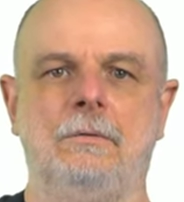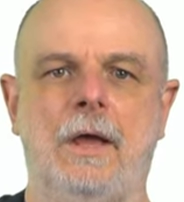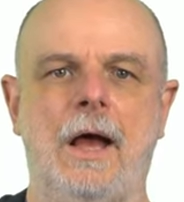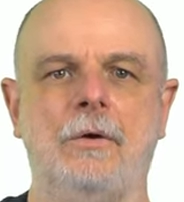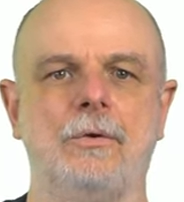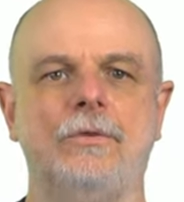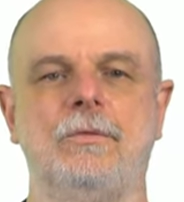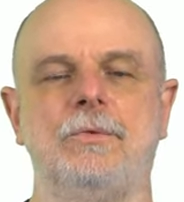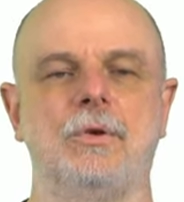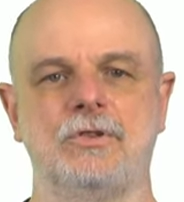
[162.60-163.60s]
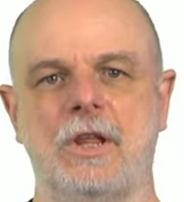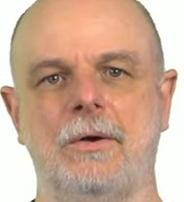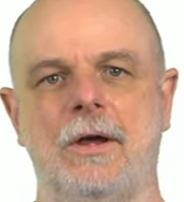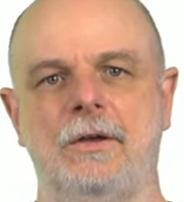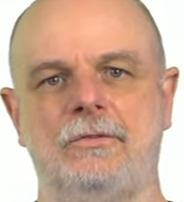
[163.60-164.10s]
アルゴリズムとして
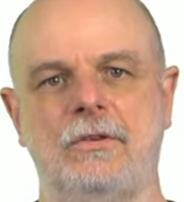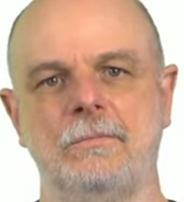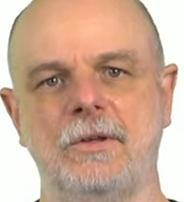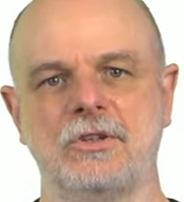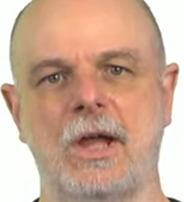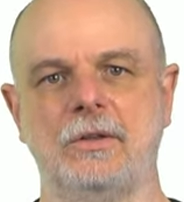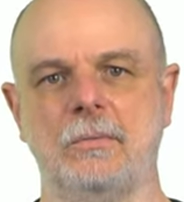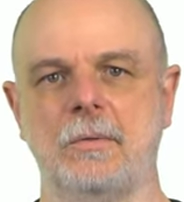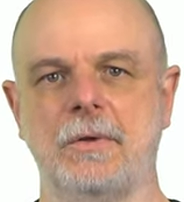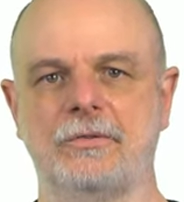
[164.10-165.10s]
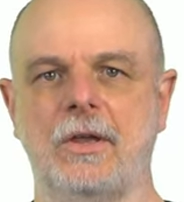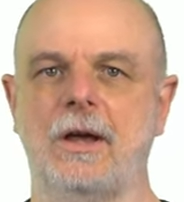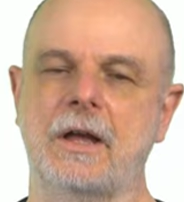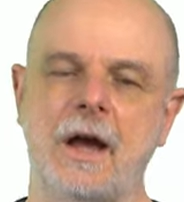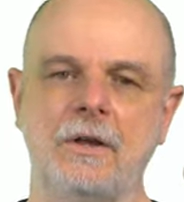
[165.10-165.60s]
は説明したいと思いますが、
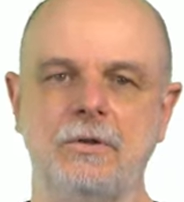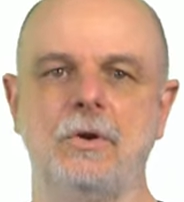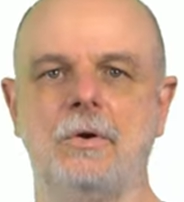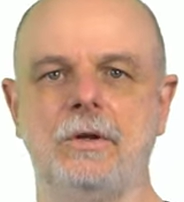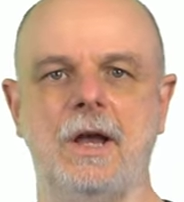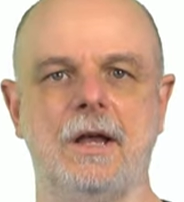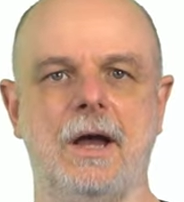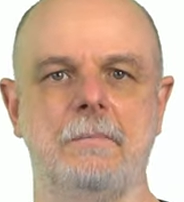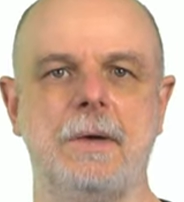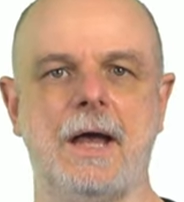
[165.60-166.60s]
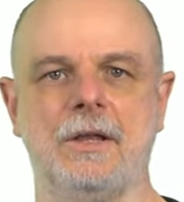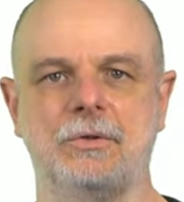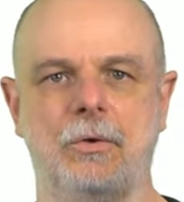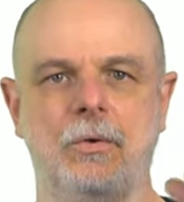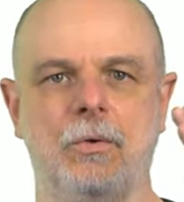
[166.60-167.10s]
各ノードがパケット
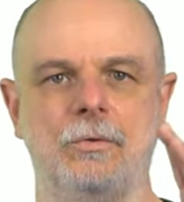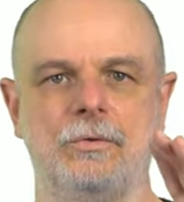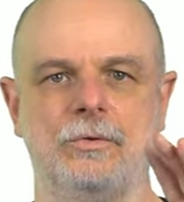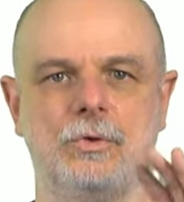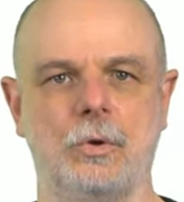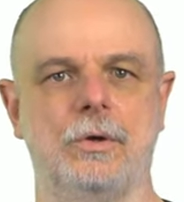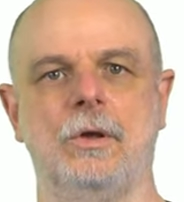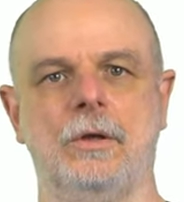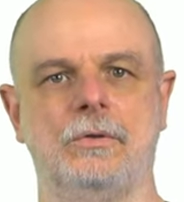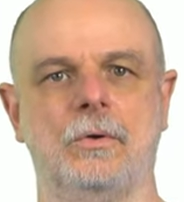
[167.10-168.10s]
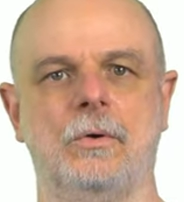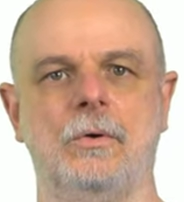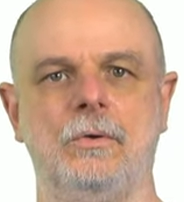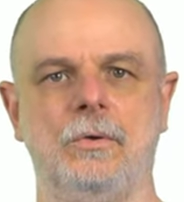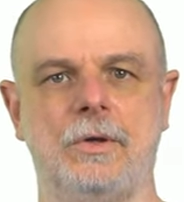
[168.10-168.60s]
を取る
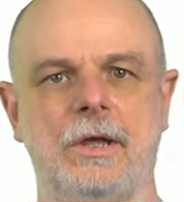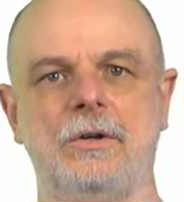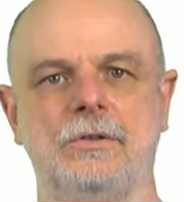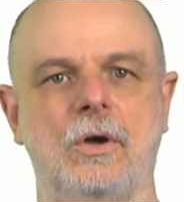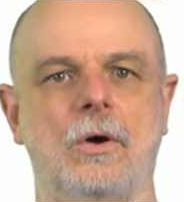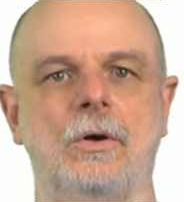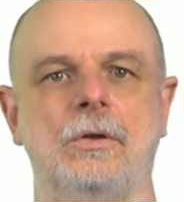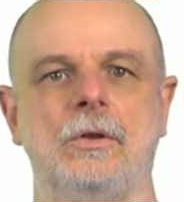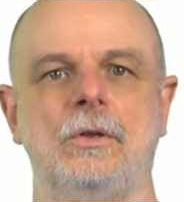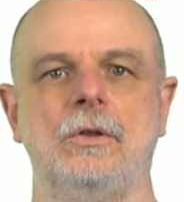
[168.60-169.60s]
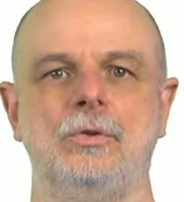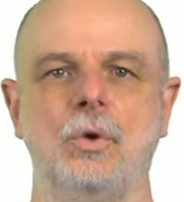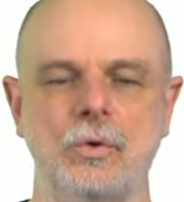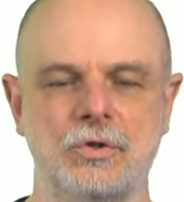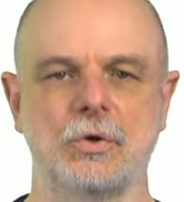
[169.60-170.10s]
と受けると、ど
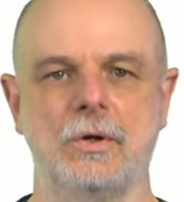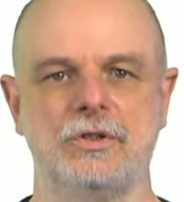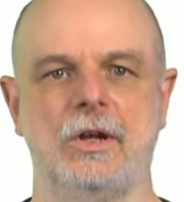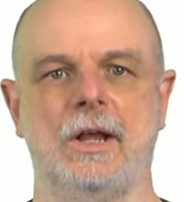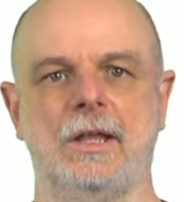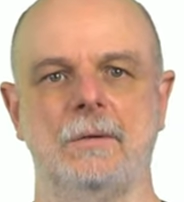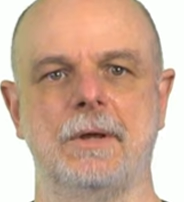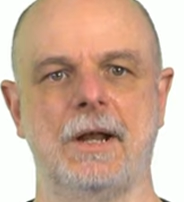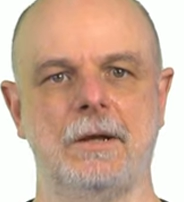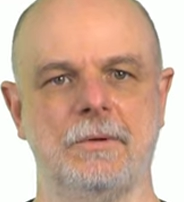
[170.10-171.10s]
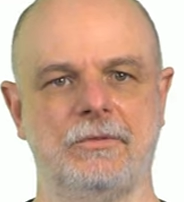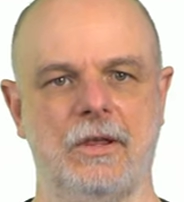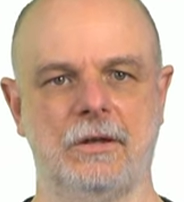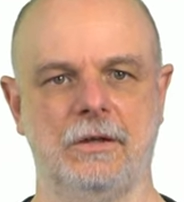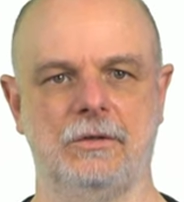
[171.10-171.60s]
んな処理しなければなりません
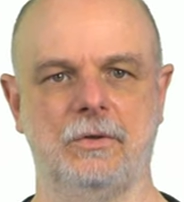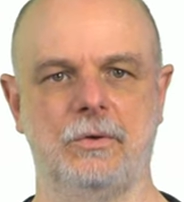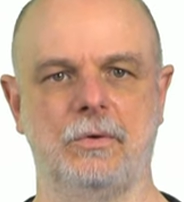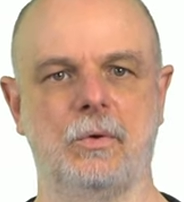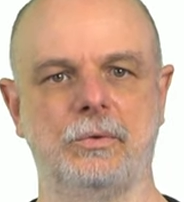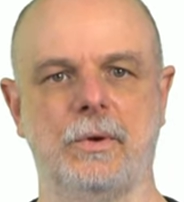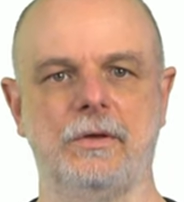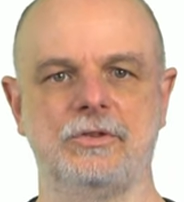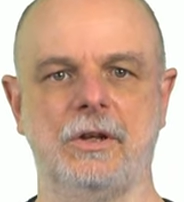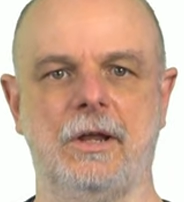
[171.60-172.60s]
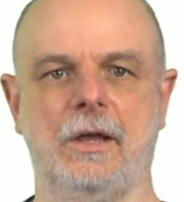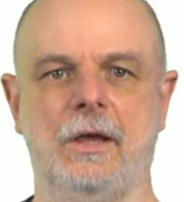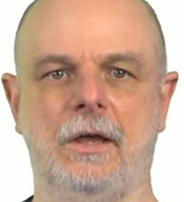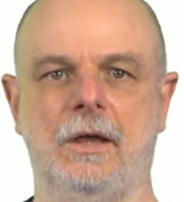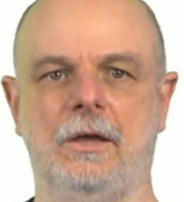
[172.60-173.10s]
ということはしな
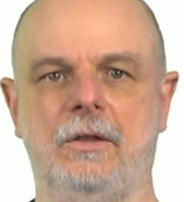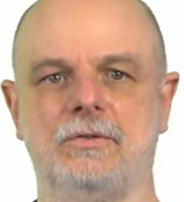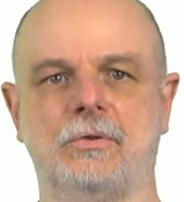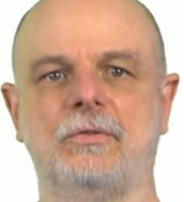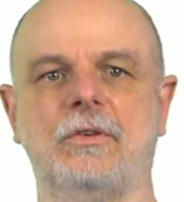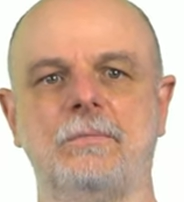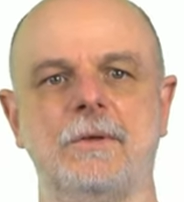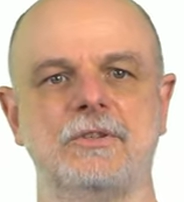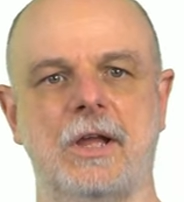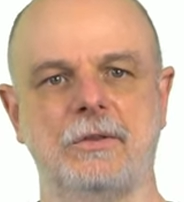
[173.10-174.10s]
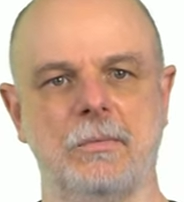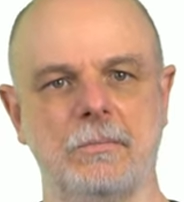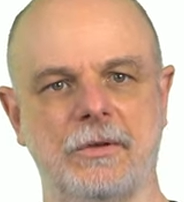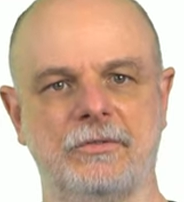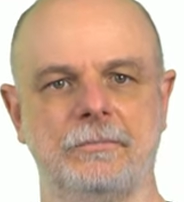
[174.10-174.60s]
ちょっと説明したいと思い
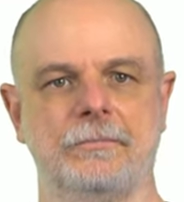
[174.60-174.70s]
ます。